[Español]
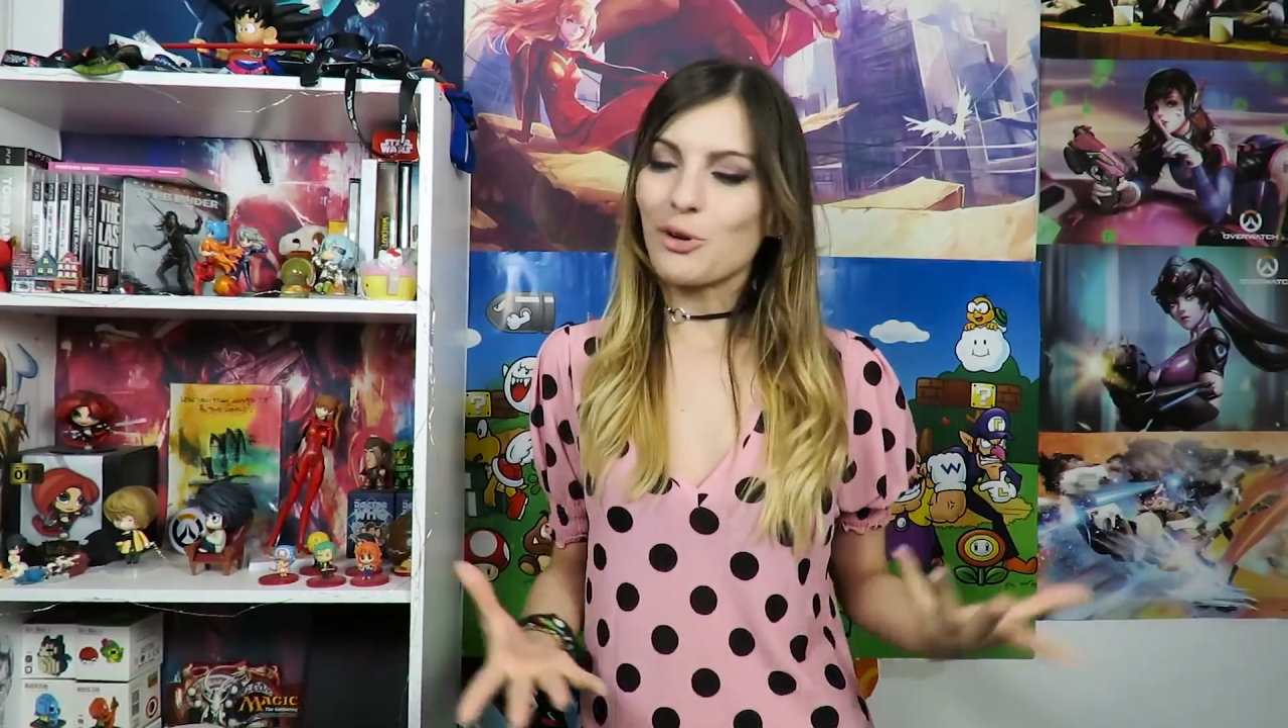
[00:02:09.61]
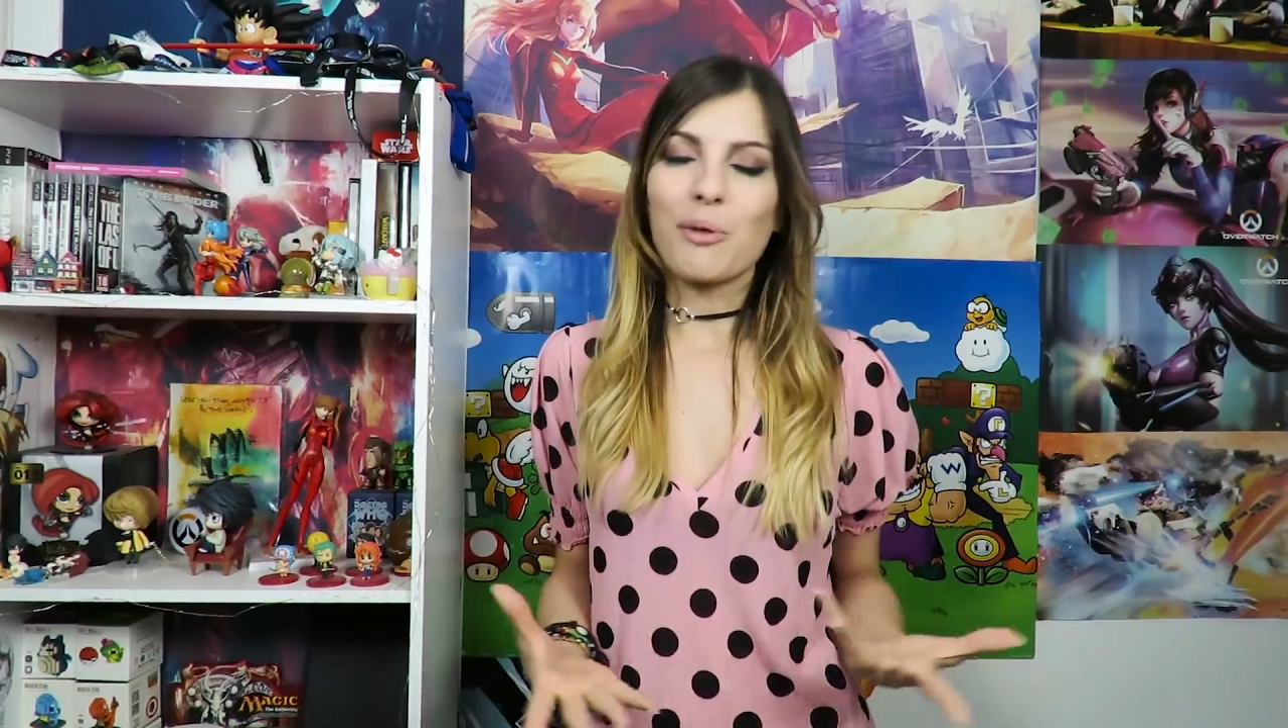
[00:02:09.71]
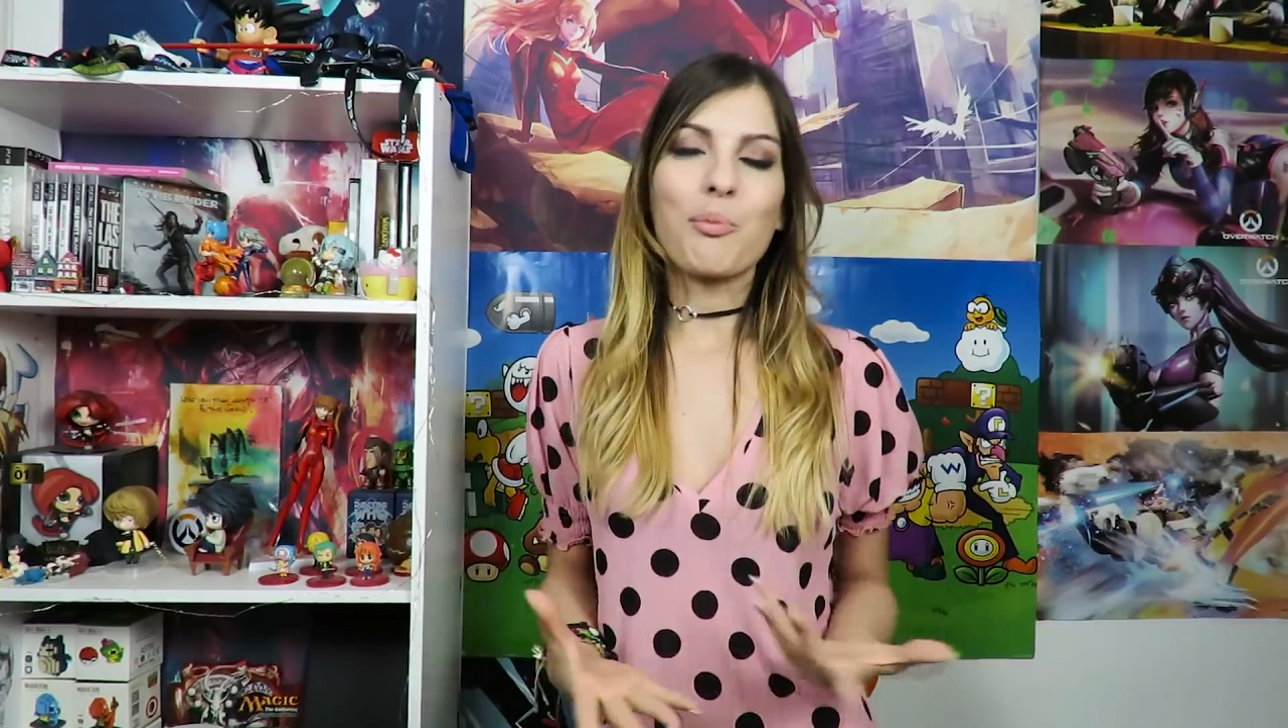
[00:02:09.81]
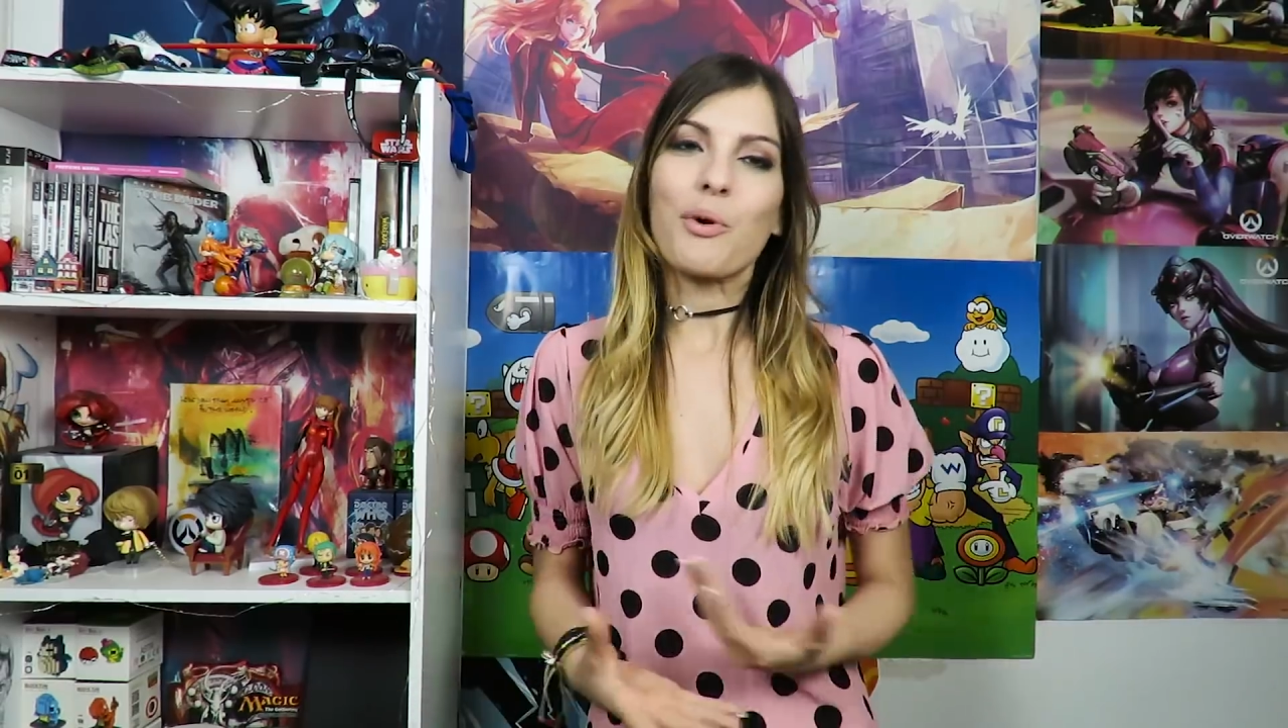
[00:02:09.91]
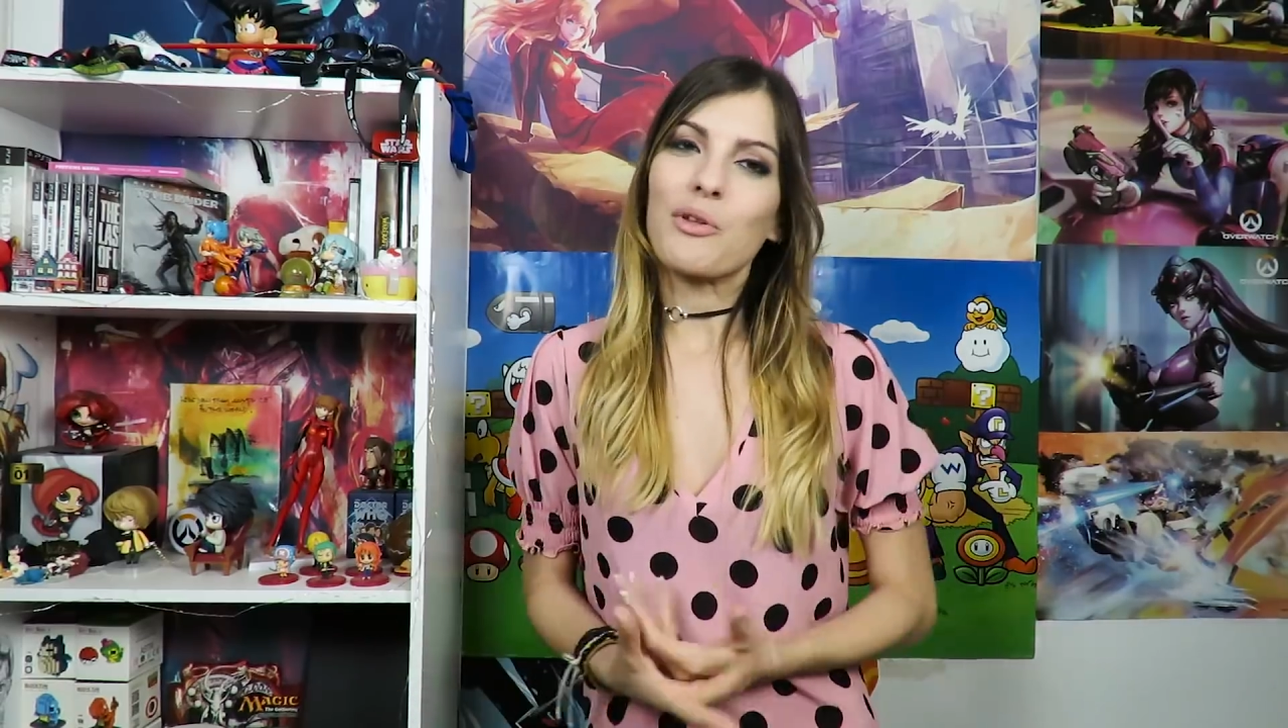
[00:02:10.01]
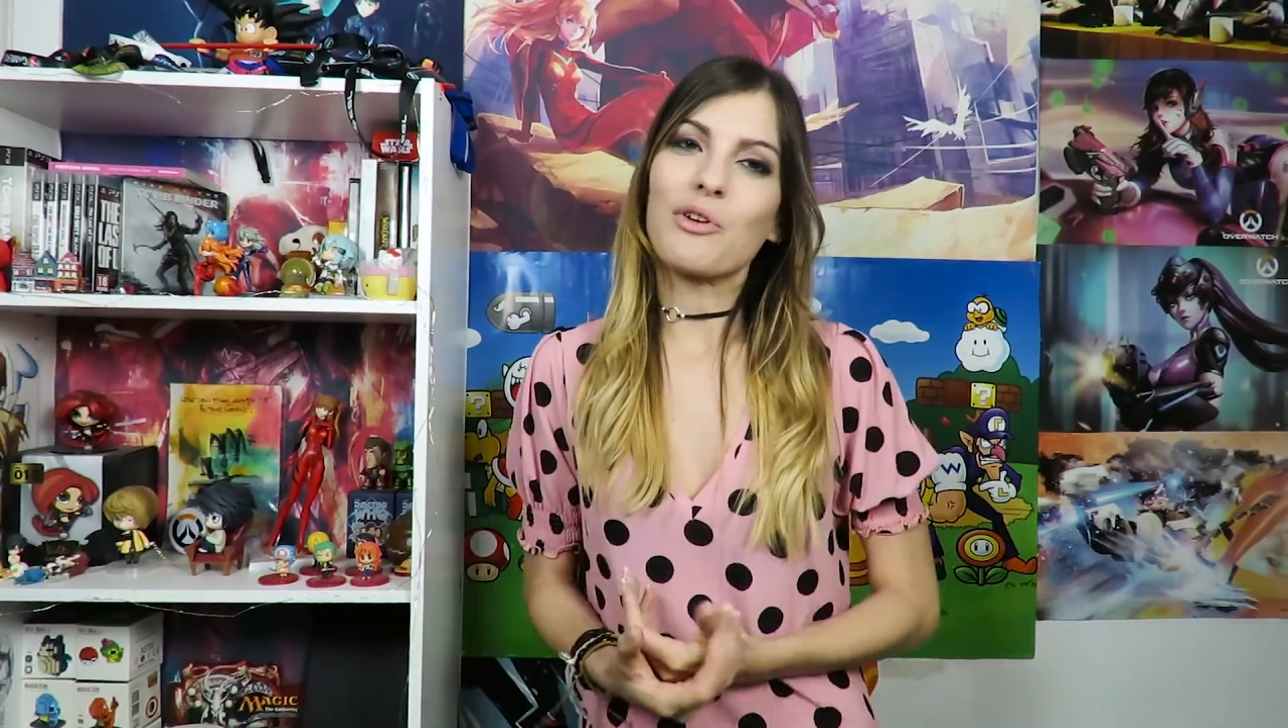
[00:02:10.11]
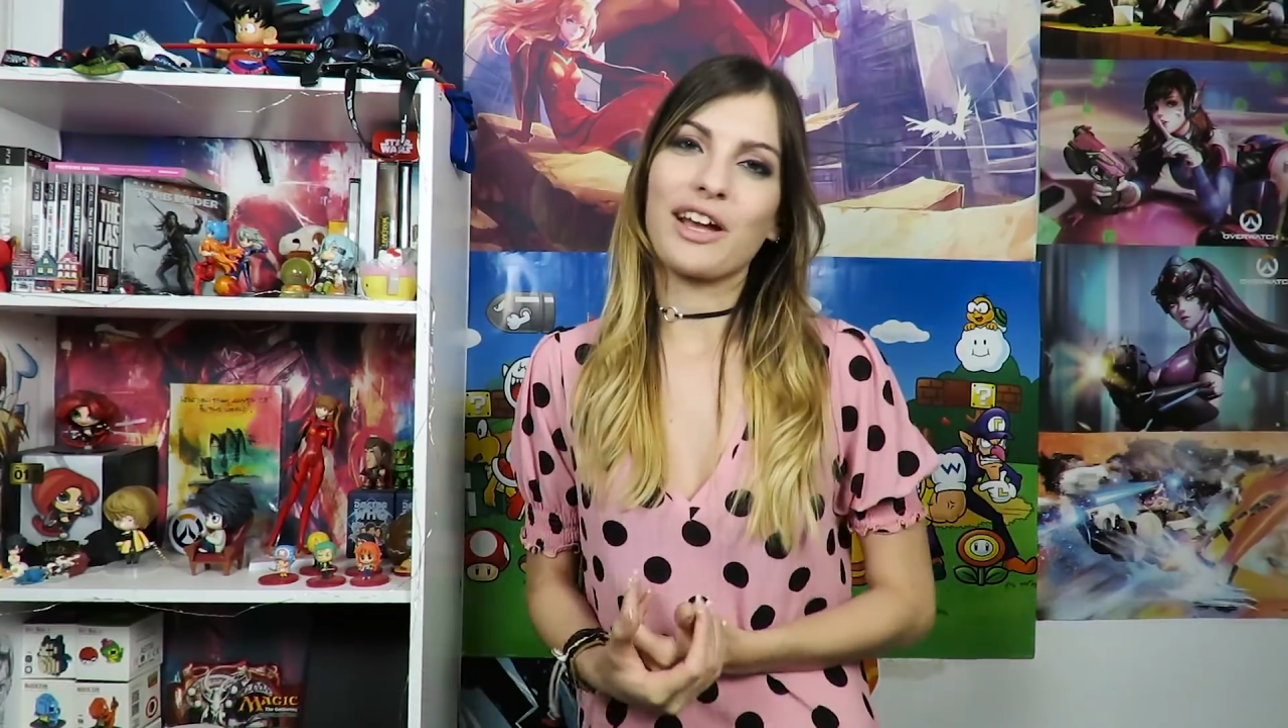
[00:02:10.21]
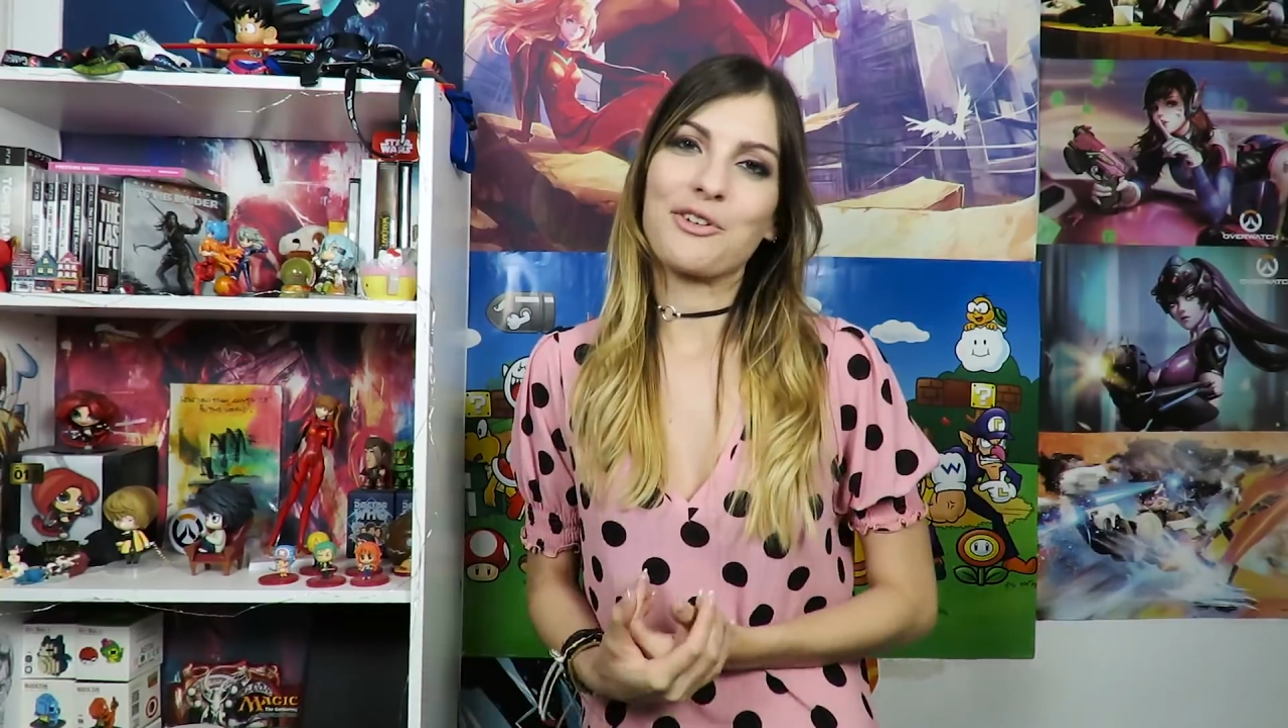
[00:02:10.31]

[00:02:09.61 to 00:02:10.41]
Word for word: lo que puedo y lo